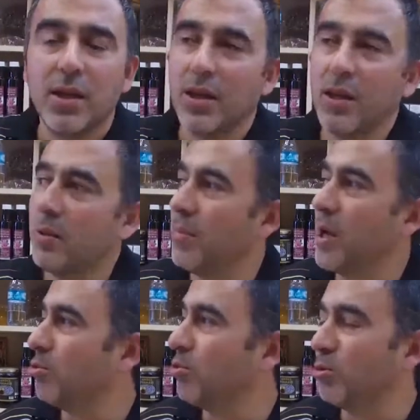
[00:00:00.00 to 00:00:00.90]
e,
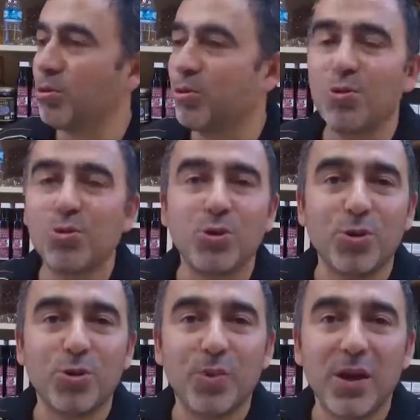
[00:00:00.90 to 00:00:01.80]
meşhur
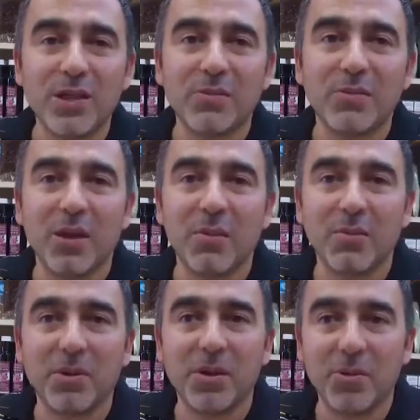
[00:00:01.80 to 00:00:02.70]
sucuk pastırma
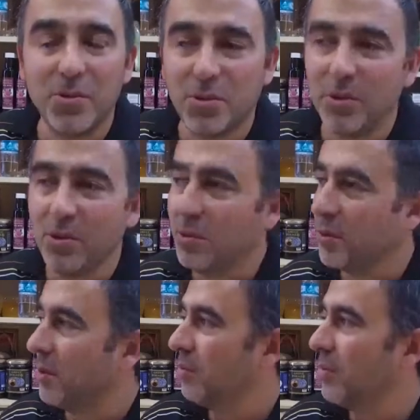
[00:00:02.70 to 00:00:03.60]
yapımı ünlü.
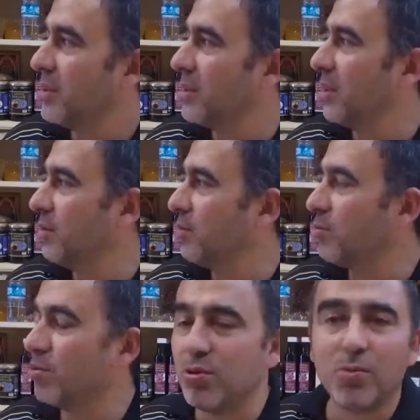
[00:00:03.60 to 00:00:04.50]
Biz de
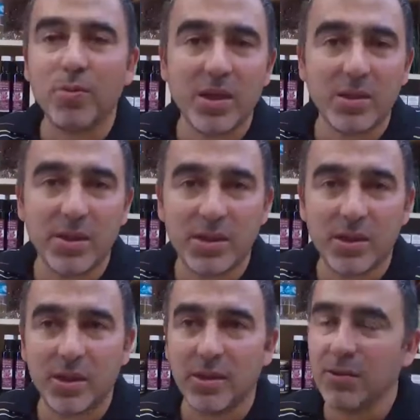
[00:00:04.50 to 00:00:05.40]
sucuk
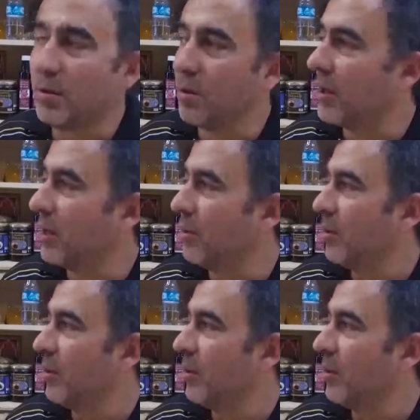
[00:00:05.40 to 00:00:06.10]
malzemesi olarak